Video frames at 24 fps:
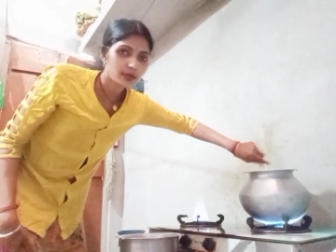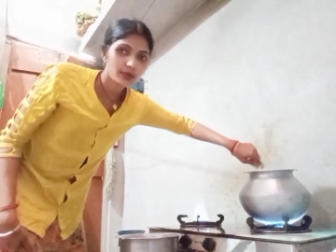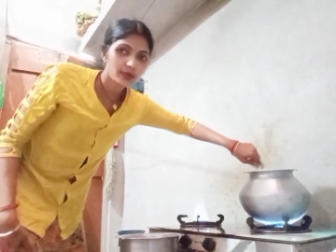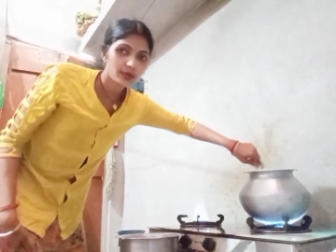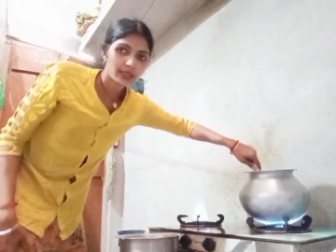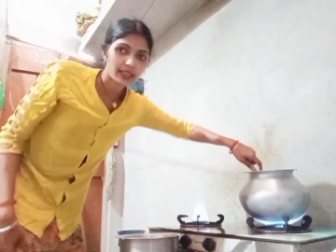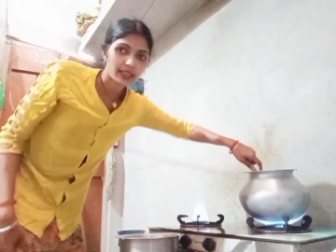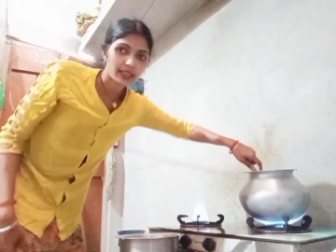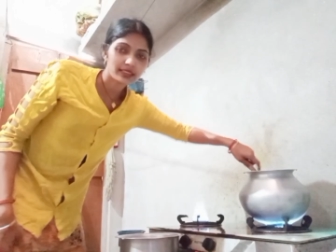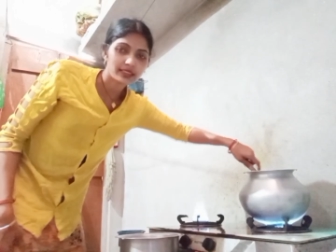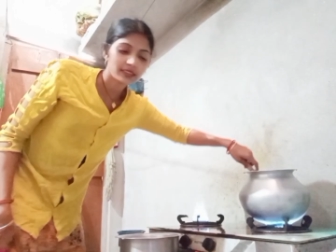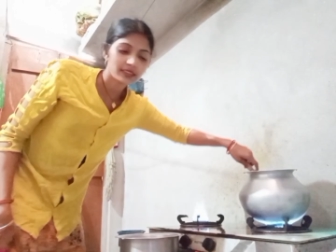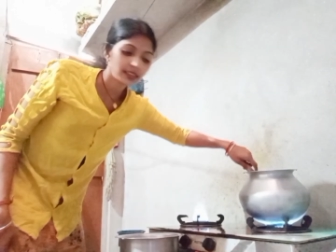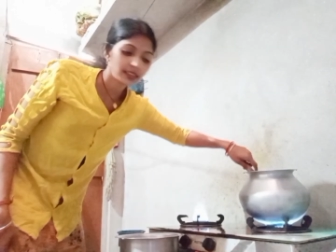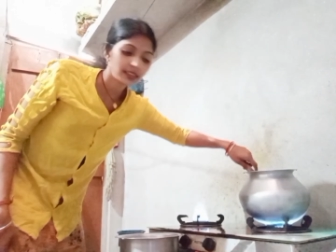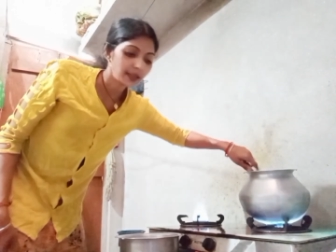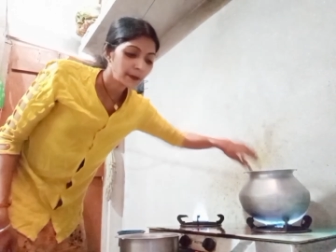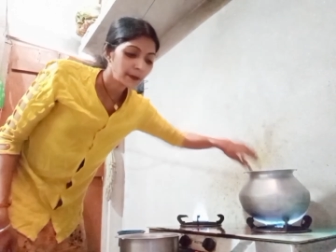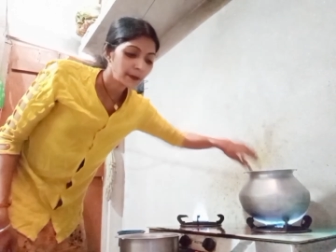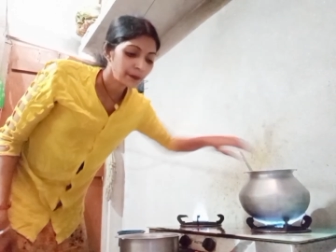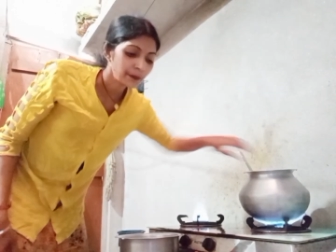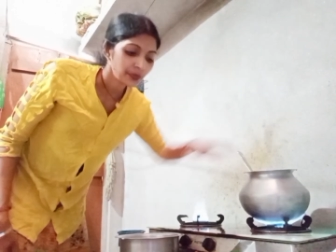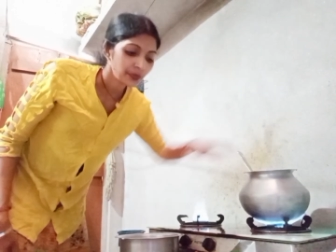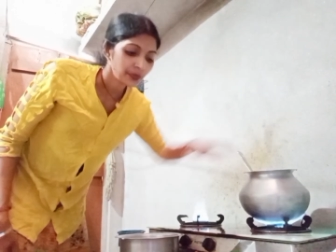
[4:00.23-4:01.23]
গেছে
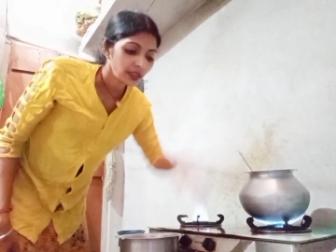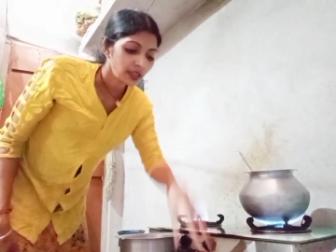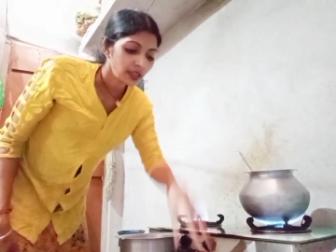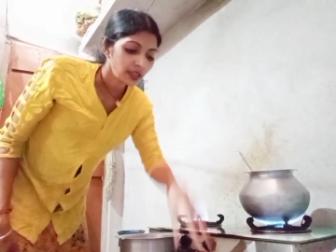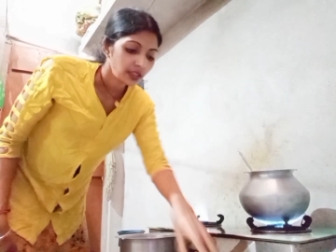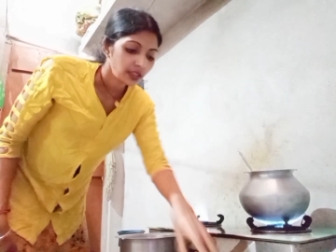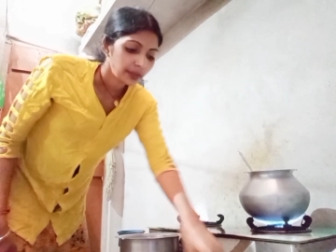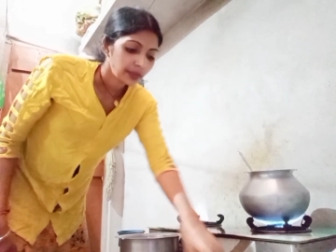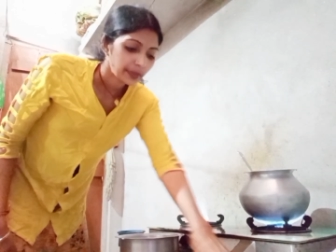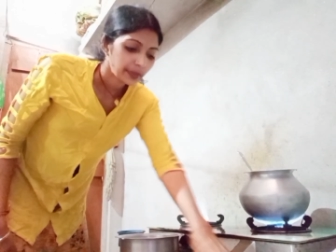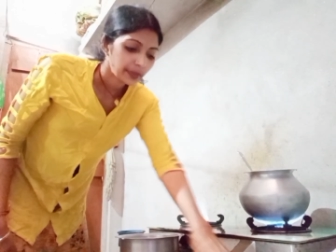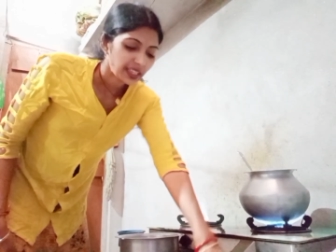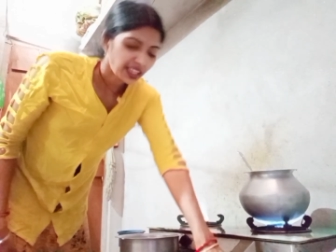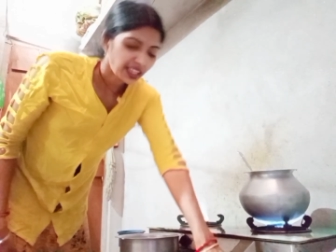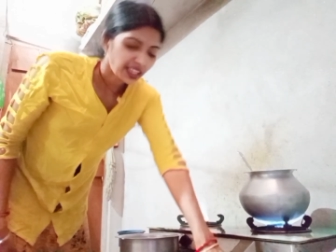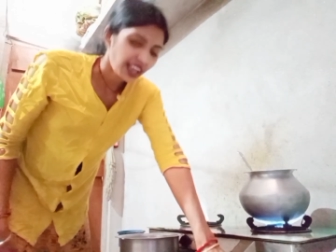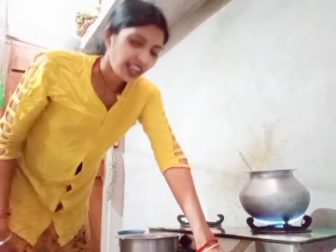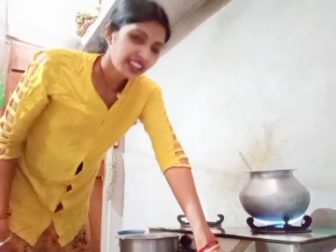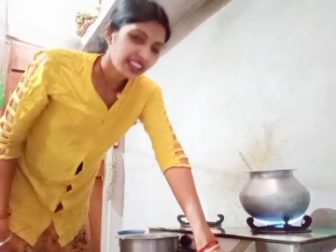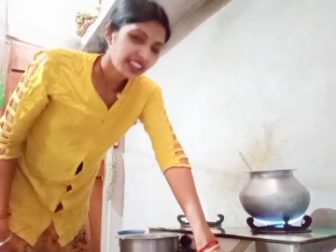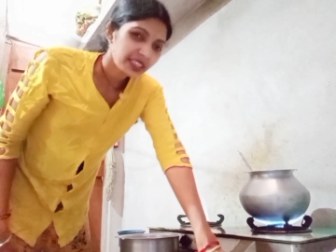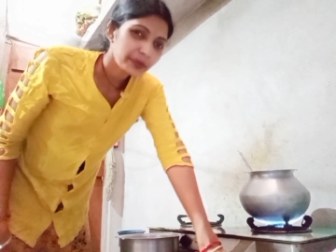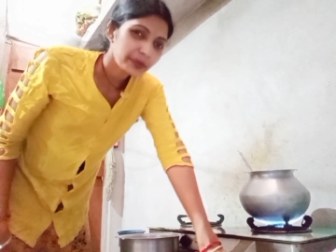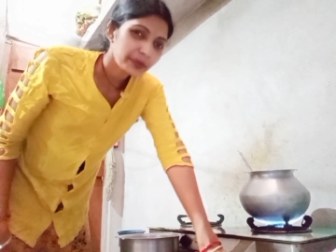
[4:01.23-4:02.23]
মানে
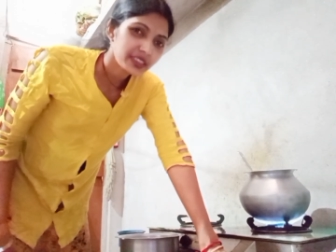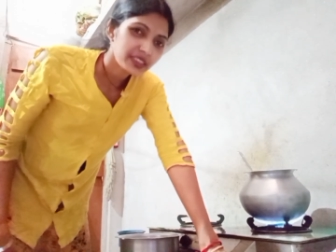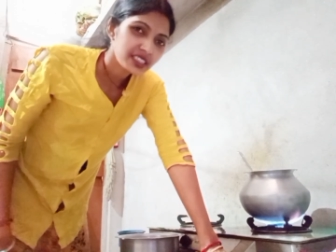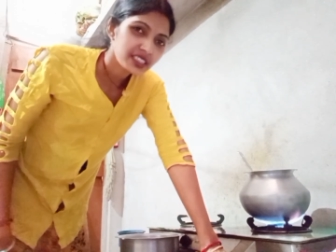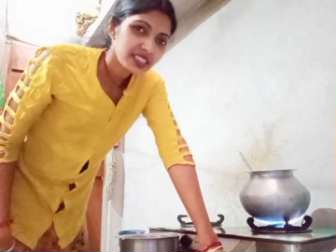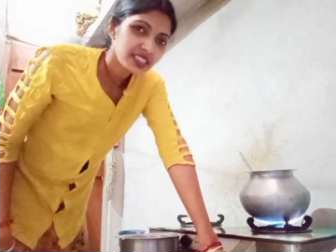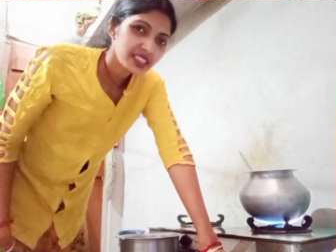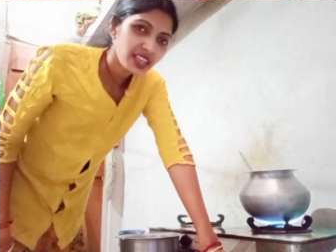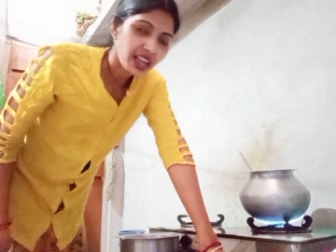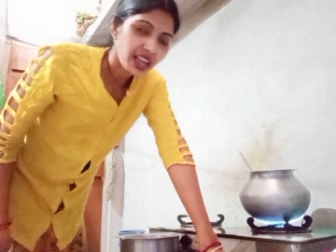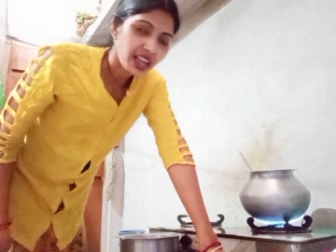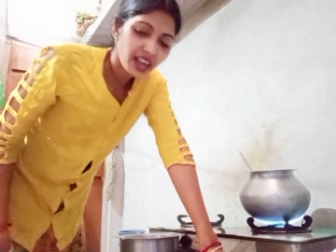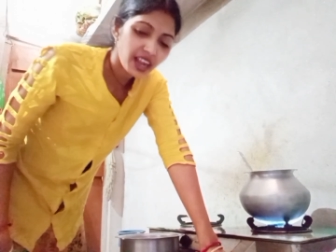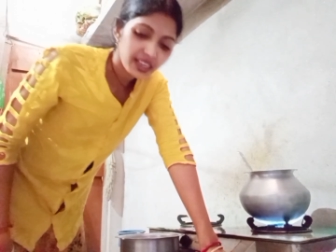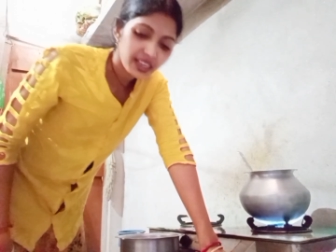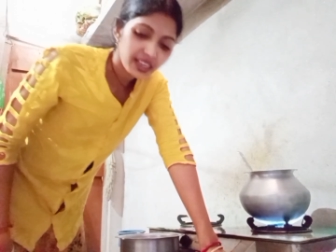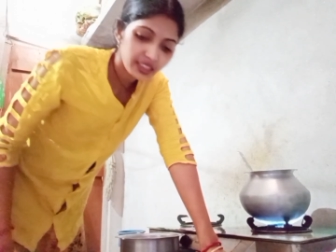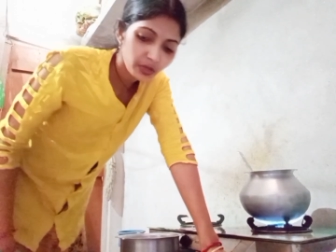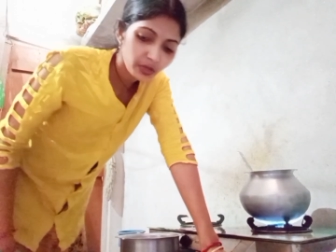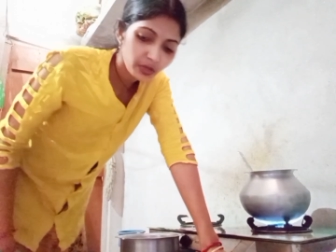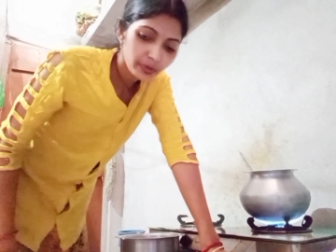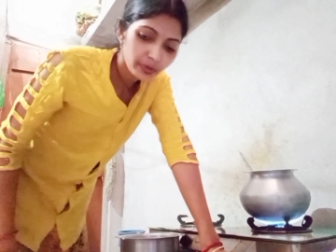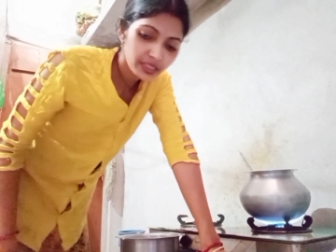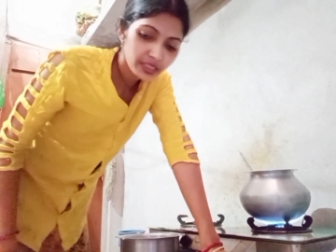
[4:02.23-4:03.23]
দাঁড়াতেই পাচ্ছি না হাঁটতেও
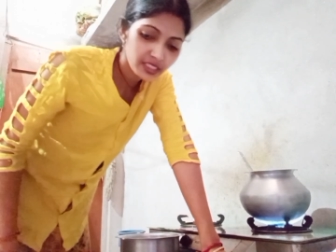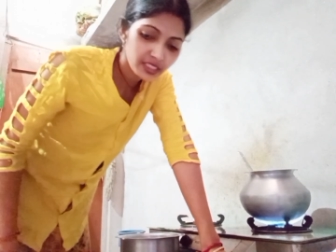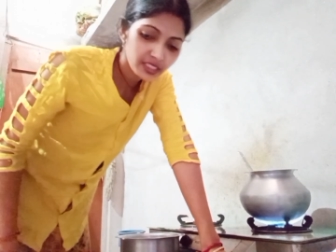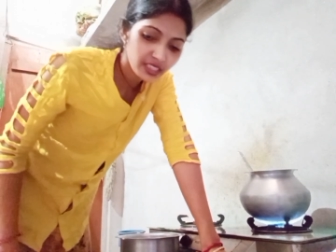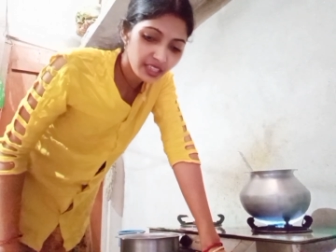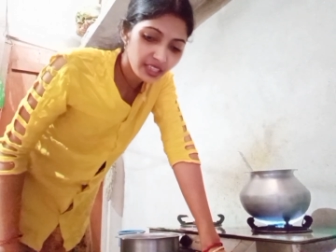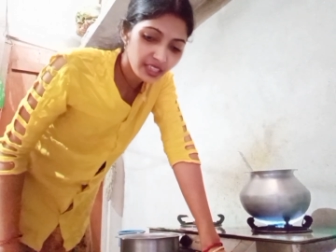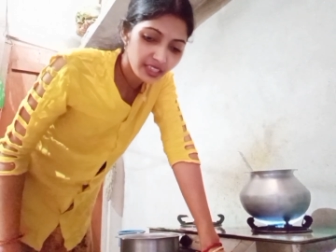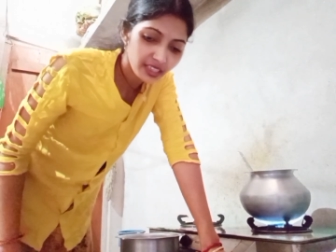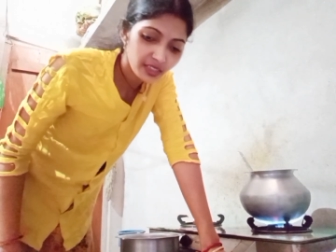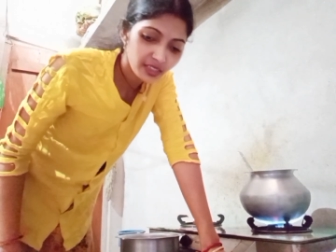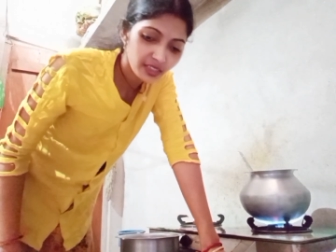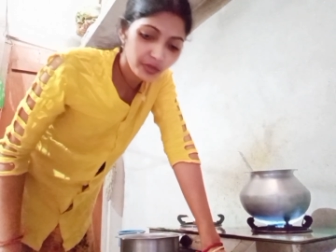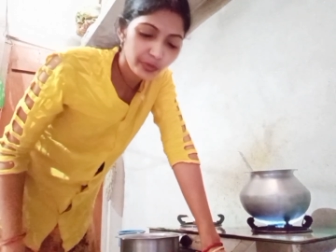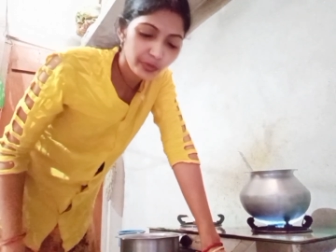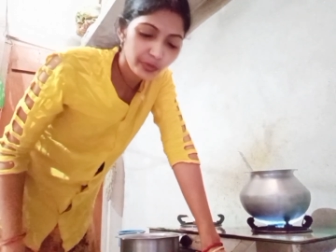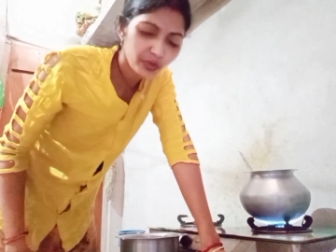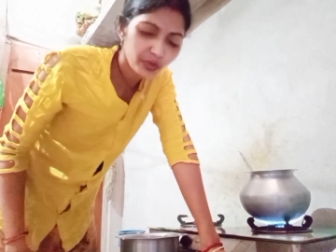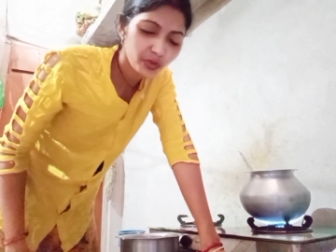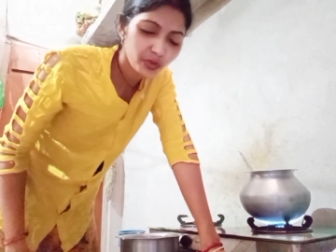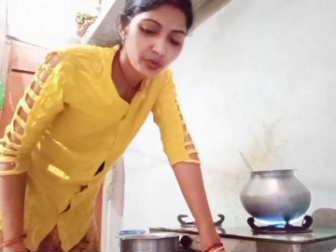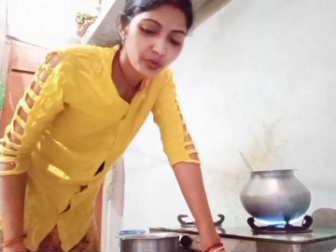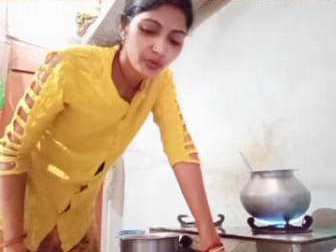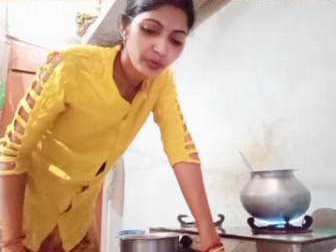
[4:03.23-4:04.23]
পাচ্ছি না
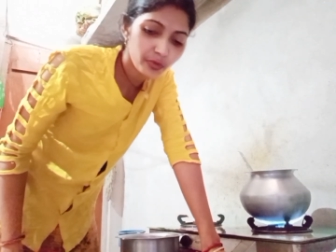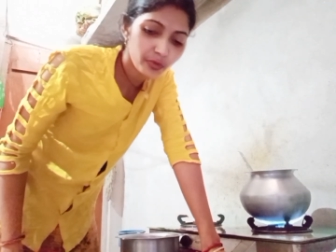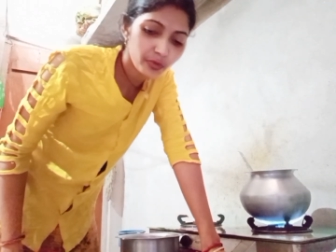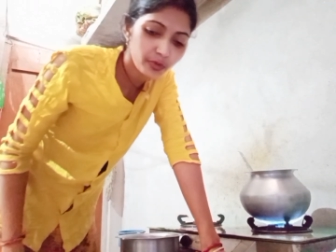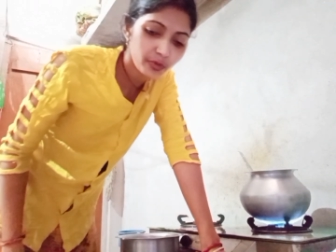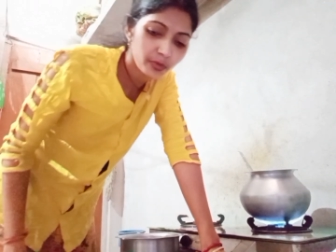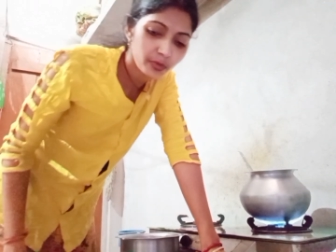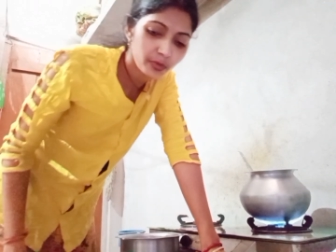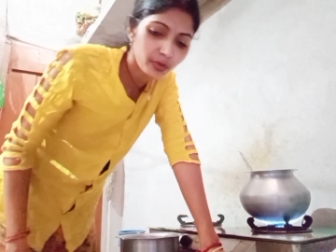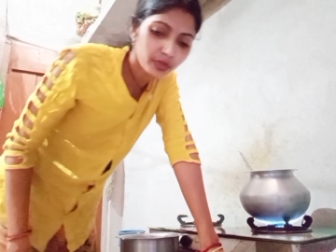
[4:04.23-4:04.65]
খুব খুব কষ্ট